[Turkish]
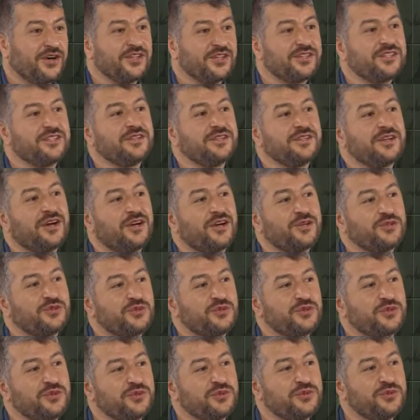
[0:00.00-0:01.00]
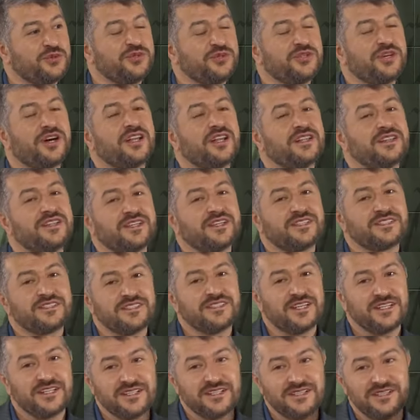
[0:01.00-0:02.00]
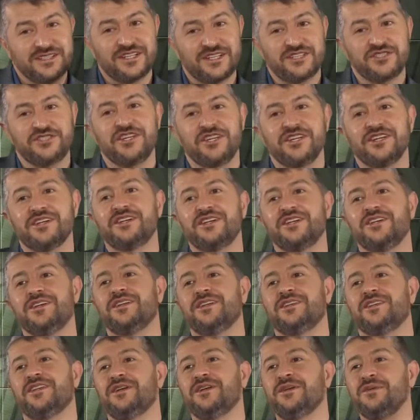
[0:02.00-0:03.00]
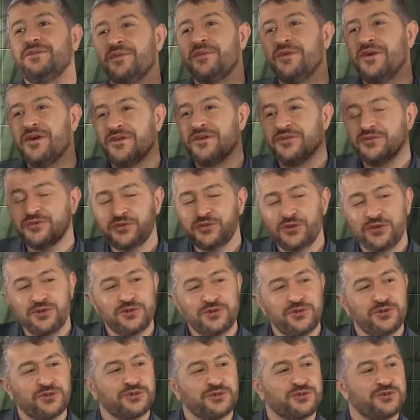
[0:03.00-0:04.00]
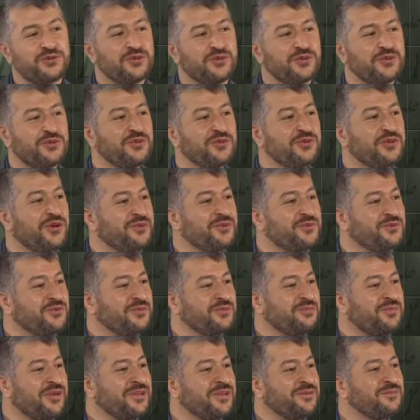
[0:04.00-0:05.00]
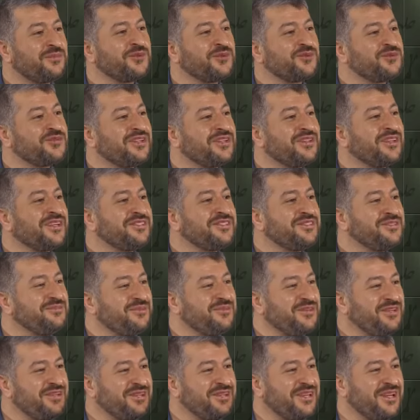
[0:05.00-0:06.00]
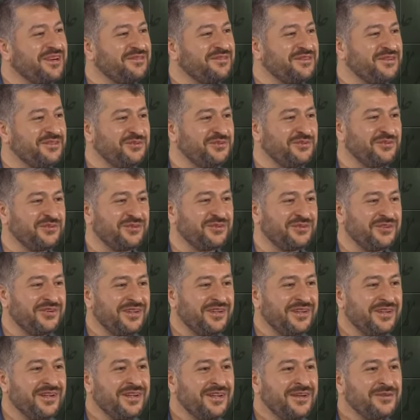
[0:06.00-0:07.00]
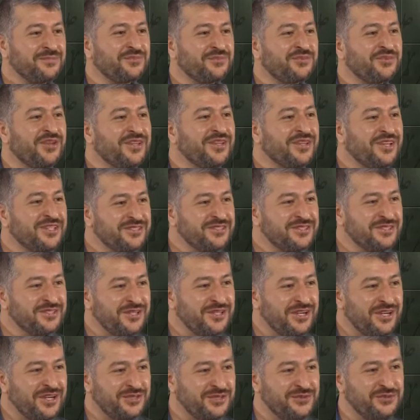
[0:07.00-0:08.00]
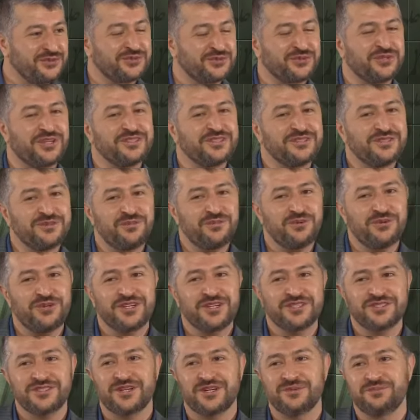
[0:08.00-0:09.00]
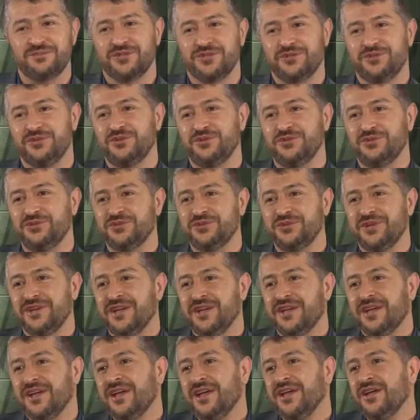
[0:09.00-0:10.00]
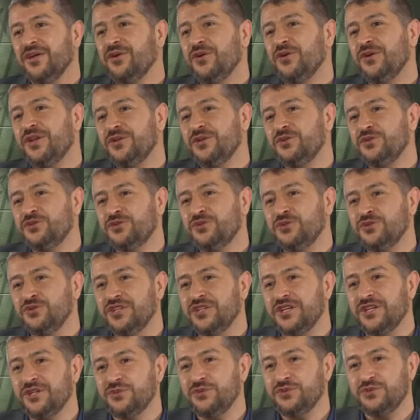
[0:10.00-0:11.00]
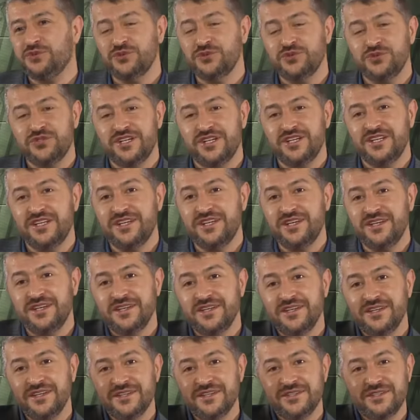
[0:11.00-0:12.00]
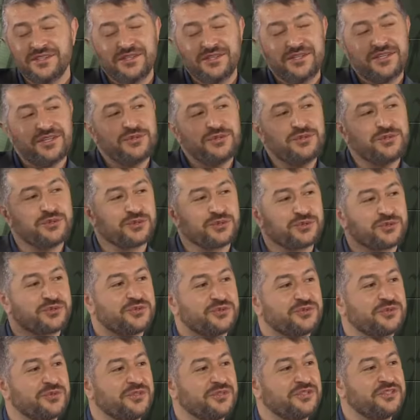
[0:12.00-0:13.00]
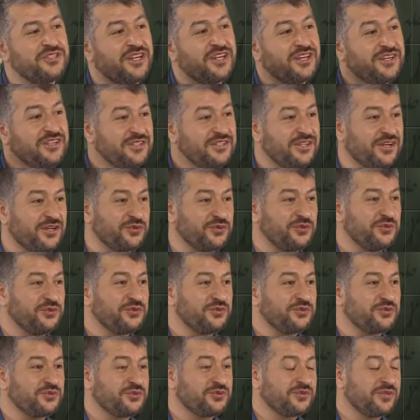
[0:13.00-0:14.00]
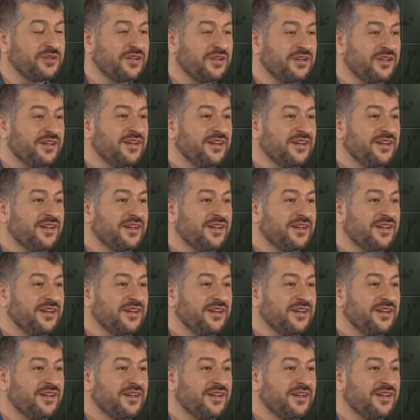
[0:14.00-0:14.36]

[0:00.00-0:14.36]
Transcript: Kadın açıyor diyor ki Allah senin de şeyhinin de Söylüyor söylüyor ya diyor benim hoca nasıl biriyle evli diyor. Buna nasıl dayanıyor nasıl böyle sabrediyor. Öyle düşünceli düşünceli gidiyor şeyhini arıyor.